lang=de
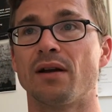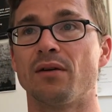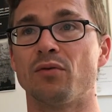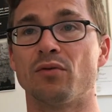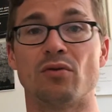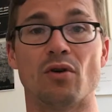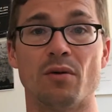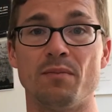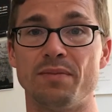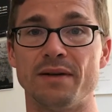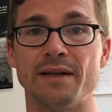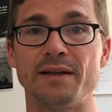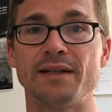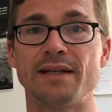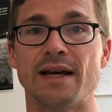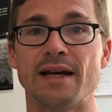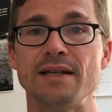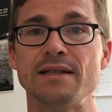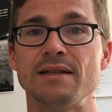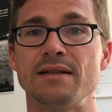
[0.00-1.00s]
und
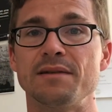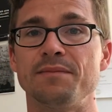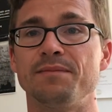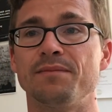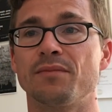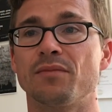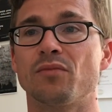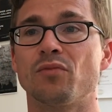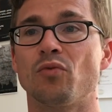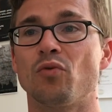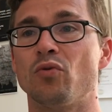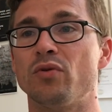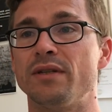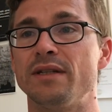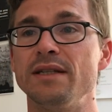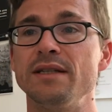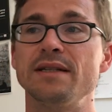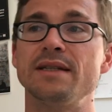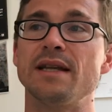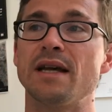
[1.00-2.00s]
komplett hast
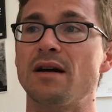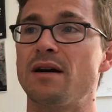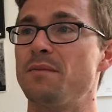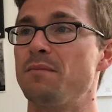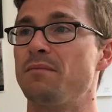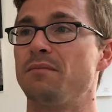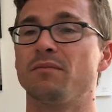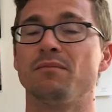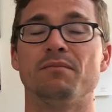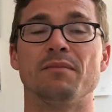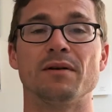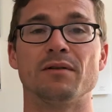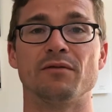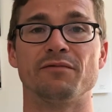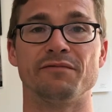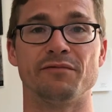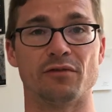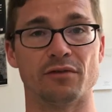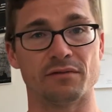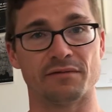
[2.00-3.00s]
und dieses Jahr
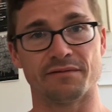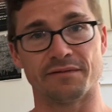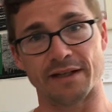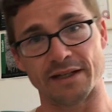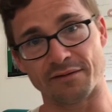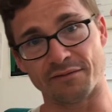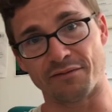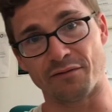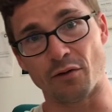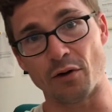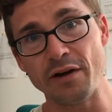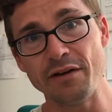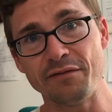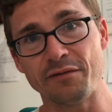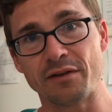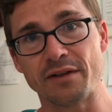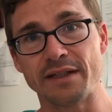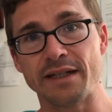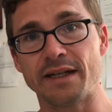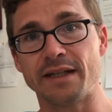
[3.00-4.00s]
fährt ein Freund
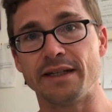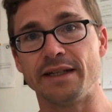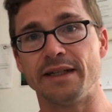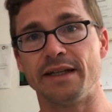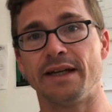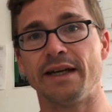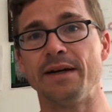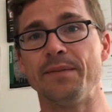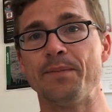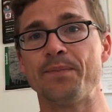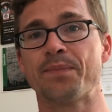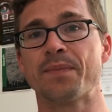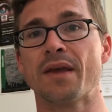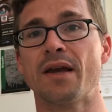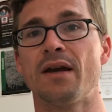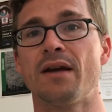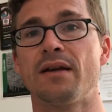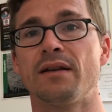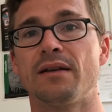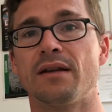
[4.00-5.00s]
von dir hierher,
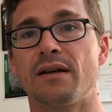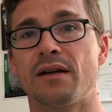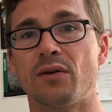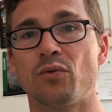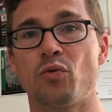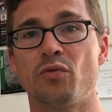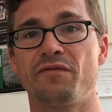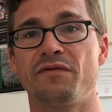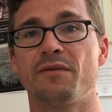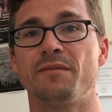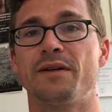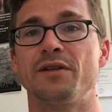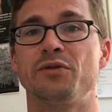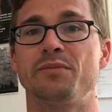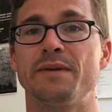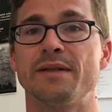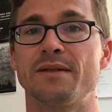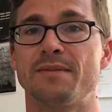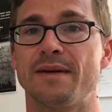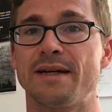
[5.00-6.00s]
nach Hannover
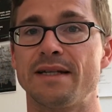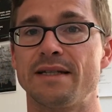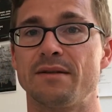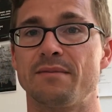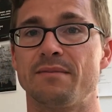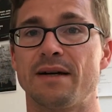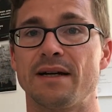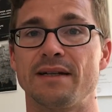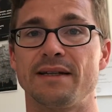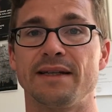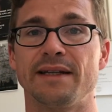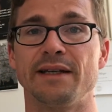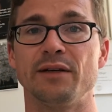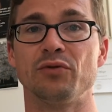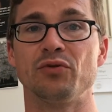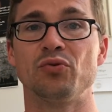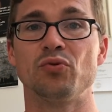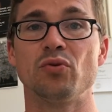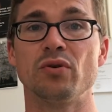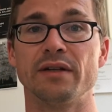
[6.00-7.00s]
beispielsweise, macht die
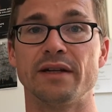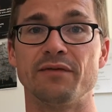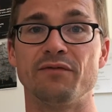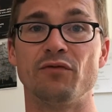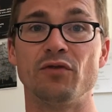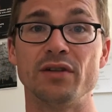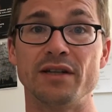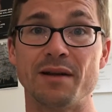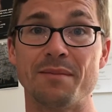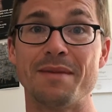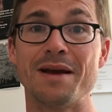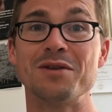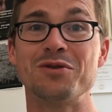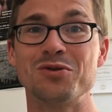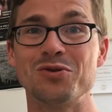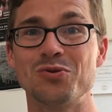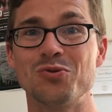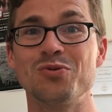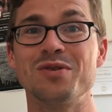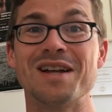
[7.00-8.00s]
Geotour, dann wird der mehr
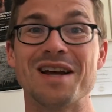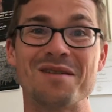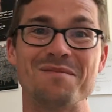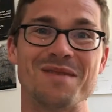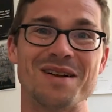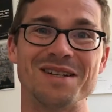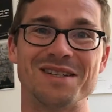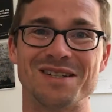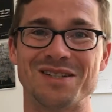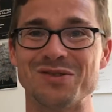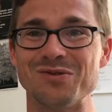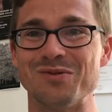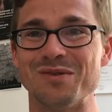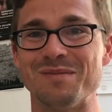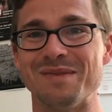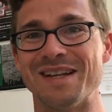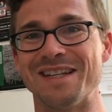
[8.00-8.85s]
zu tun haben als du im